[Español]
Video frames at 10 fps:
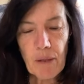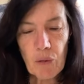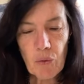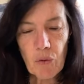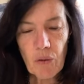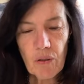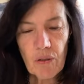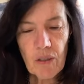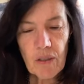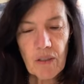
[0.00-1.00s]
a menudo,
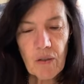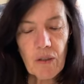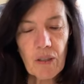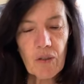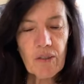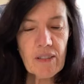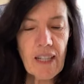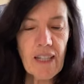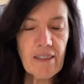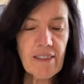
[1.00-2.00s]
cuando
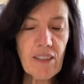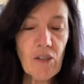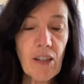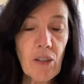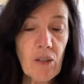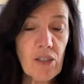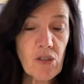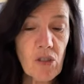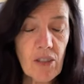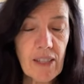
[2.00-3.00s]
está haciendo la
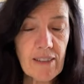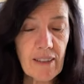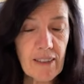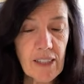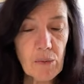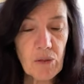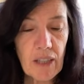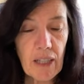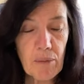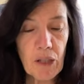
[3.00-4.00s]
adoración al Santísimo
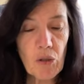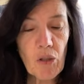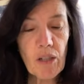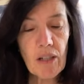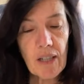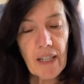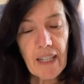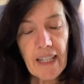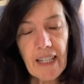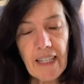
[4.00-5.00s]
Sacramento,
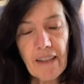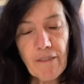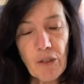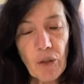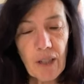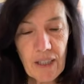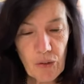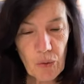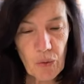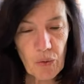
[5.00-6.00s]
ella vio a
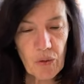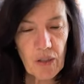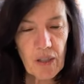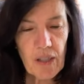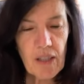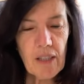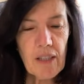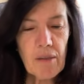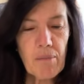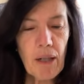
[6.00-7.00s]
Jesús
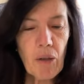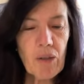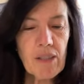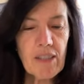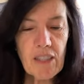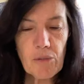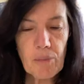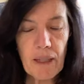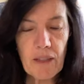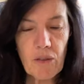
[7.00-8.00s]
bajo este
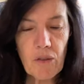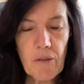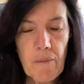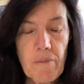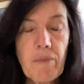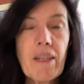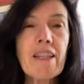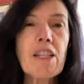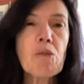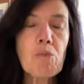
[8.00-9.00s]
aspecto,
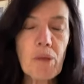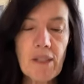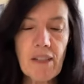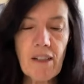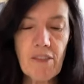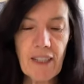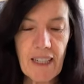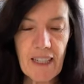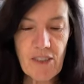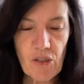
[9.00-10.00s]
después de la
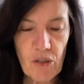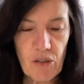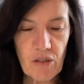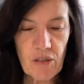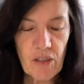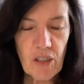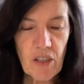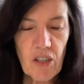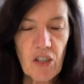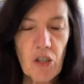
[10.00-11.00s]
flagelación.
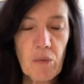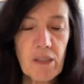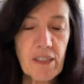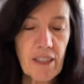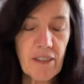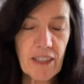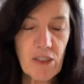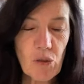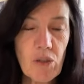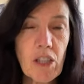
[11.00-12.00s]
¿Cómo estaba
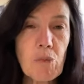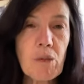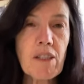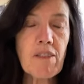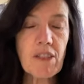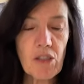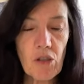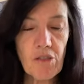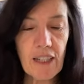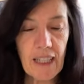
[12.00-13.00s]
Jesús después de haber
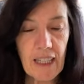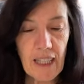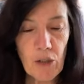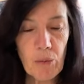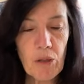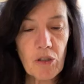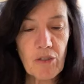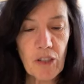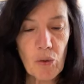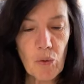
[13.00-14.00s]
sido flagelado por
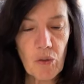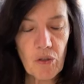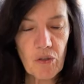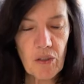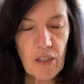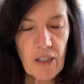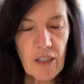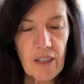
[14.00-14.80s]
los verdugos?